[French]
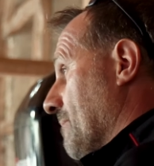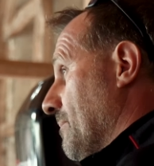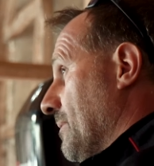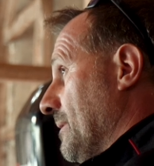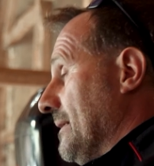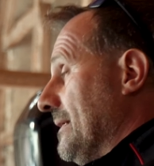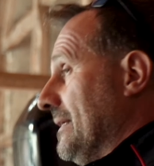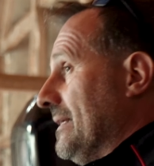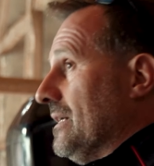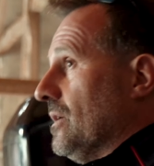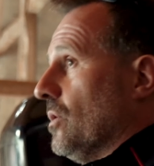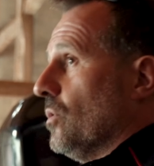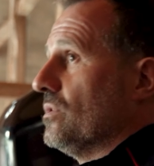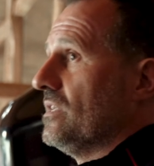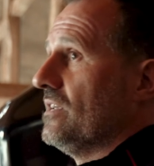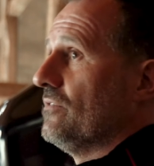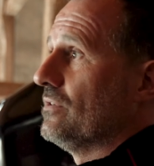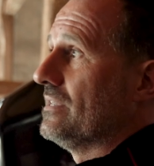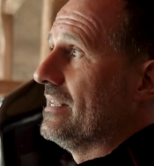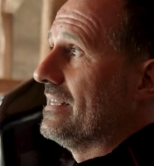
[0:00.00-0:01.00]
simples,
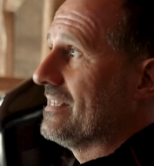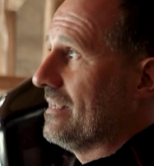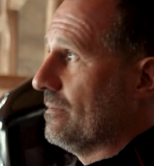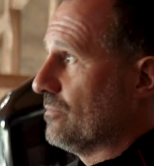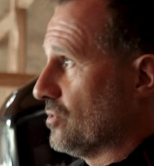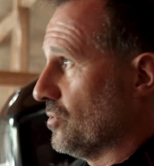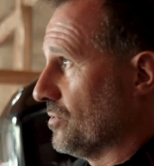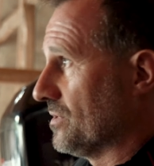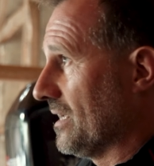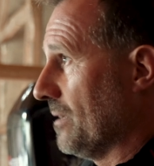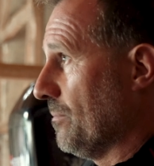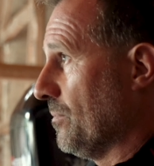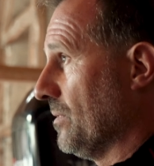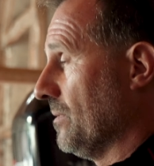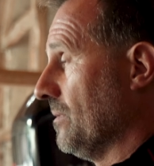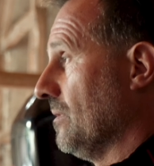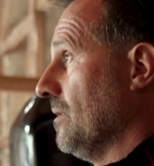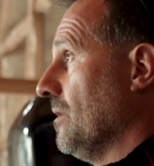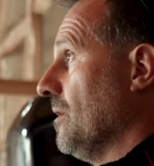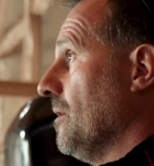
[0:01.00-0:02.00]
au niveau des hameçons
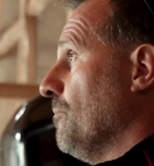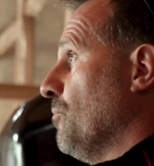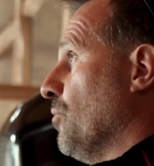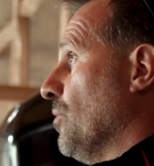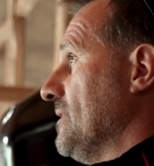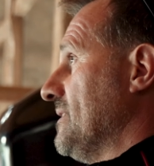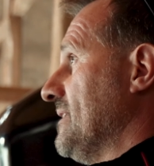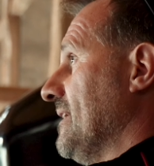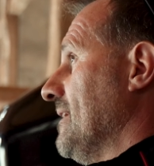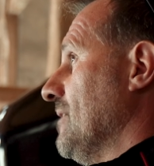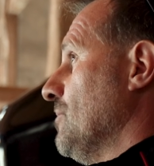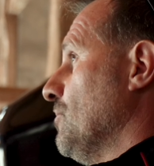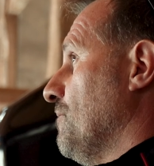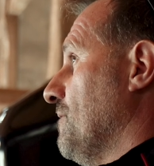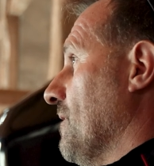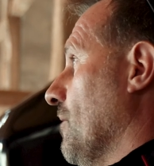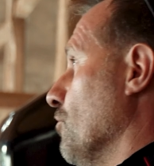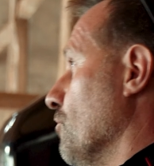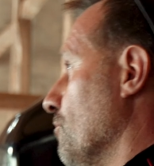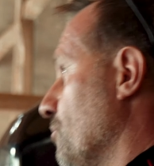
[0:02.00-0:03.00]
triples, pour essayer
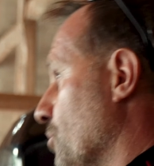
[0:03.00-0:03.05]
de faire